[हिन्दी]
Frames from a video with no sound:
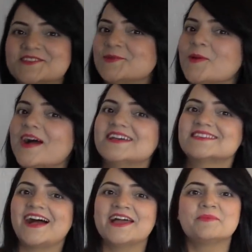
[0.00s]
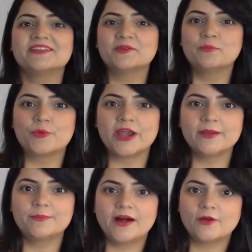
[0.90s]
सो गाइज आई एम एट दी
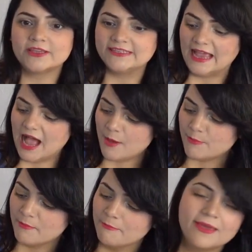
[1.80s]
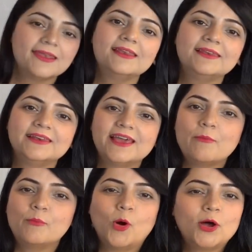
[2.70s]
ब्रेड बार और यहाँ पे मैंने ले लिया
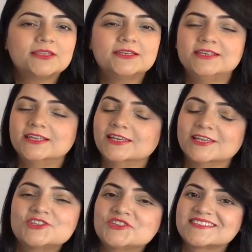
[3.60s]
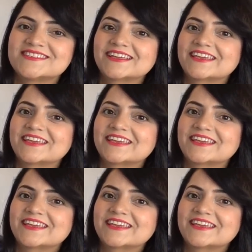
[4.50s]
है बहुत ही डिलिशियस सा